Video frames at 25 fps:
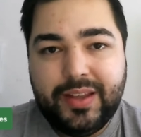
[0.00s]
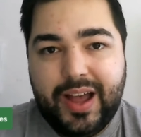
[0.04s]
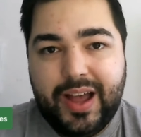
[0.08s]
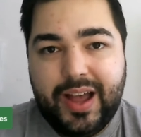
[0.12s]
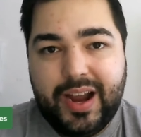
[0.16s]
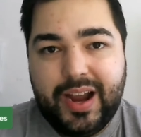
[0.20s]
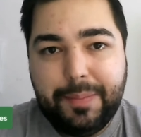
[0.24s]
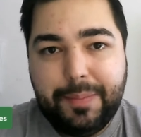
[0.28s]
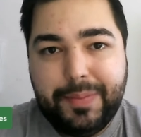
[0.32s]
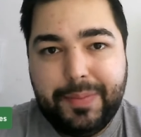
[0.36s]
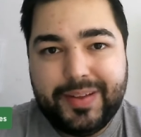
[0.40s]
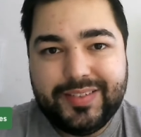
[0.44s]

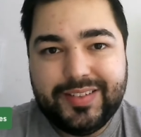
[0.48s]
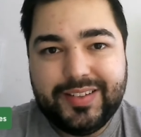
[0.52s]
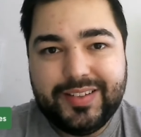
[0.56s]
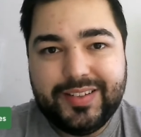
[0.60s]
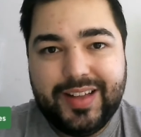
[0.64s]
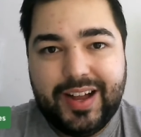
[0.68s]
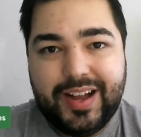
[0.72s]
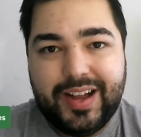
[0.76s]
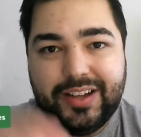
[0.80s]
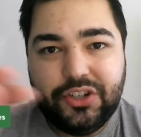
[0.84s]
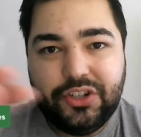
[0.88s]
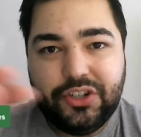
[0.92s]
a
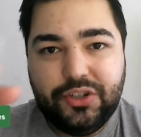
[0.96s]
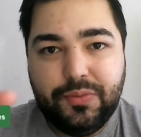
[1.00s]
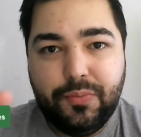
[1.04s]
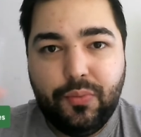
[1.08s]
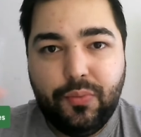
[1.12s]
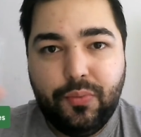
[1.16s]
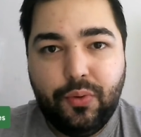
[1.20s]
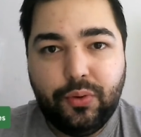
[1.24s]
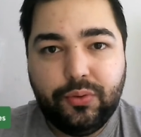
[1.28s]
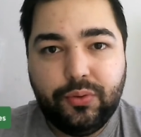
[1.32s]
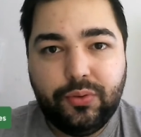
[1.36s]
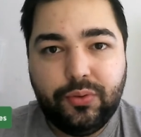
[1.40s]
capacidade de
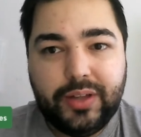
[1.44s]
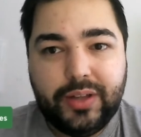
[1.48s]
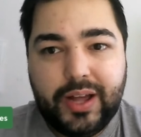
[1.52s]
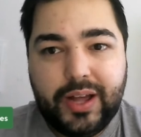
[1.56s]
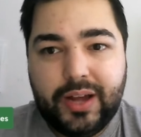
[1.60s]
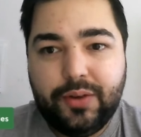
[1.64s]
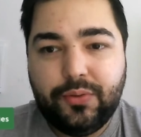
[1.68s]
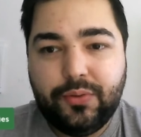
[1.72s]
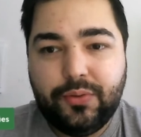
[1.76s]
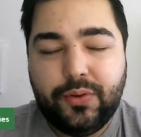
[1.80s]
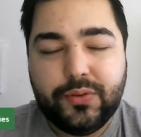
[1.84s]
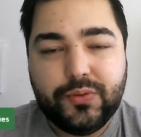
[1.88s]

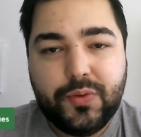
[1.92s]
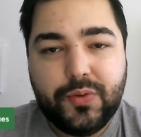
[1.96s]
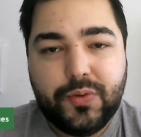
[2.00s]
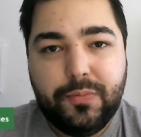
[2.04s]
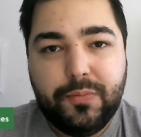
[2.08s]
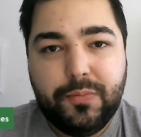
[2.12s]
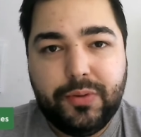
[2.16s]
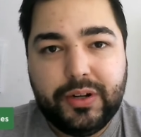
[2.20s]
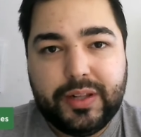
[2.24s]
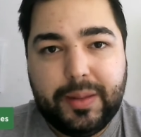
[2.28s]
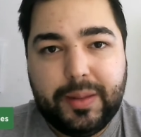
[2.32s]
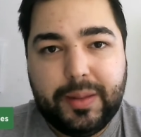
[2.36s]
modular o nosso
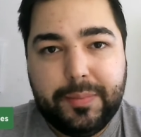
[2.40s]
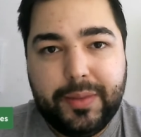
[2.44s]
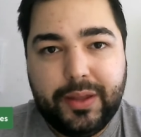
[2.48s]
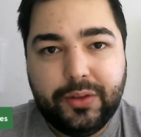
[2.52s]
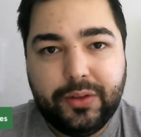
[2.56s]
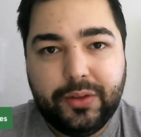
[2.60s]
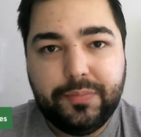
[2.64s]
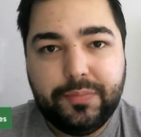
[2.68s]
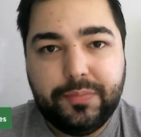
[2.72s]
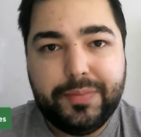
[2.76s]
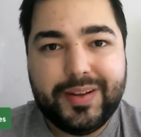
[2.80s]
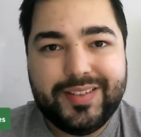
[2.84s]
comportamento